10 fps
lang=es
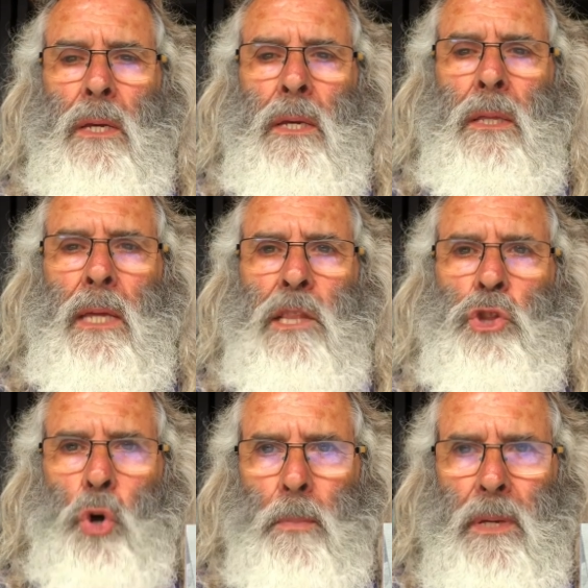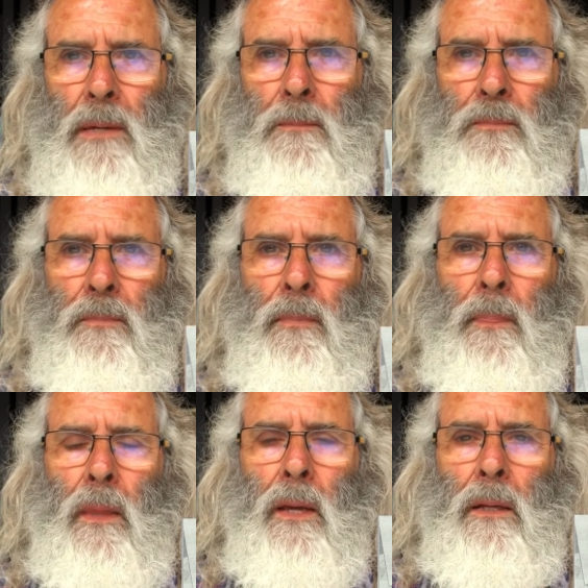y de Toby,
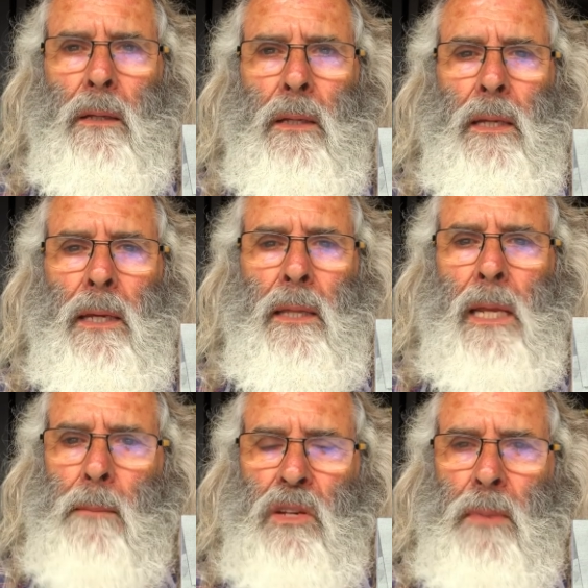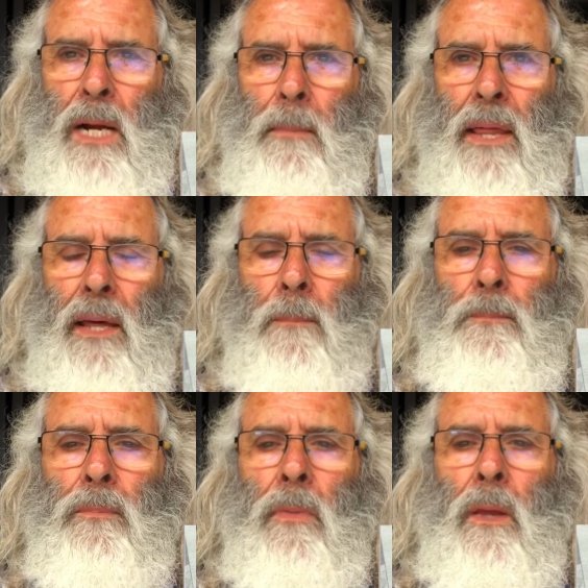eh, de la misma camada.